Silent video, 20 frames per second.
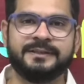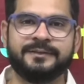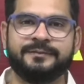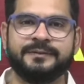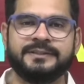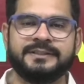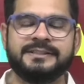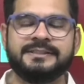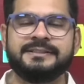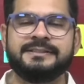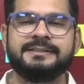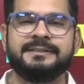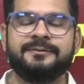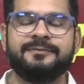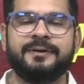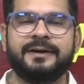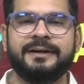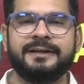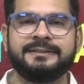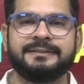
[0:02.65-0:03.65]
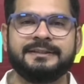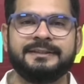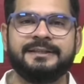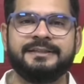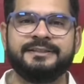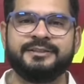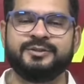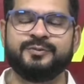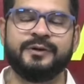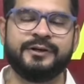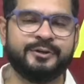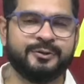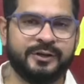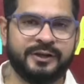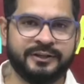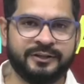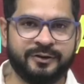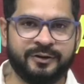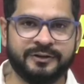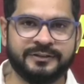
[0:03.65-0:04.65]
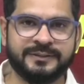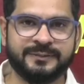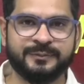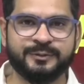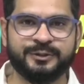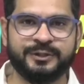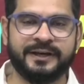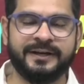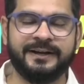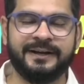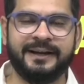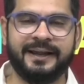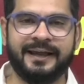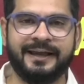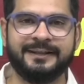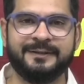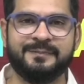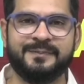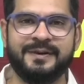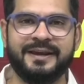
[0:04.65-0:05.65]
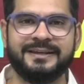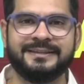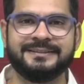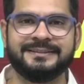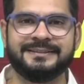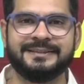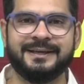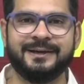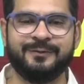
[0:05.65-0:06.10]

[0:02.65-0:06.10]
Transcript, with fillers: सर फिजिक्स द फाइनेस्ट एंड ईजीएस्ट वे टू लर्न द कॉन्सेप्ट द चैनल एंड द प्लेस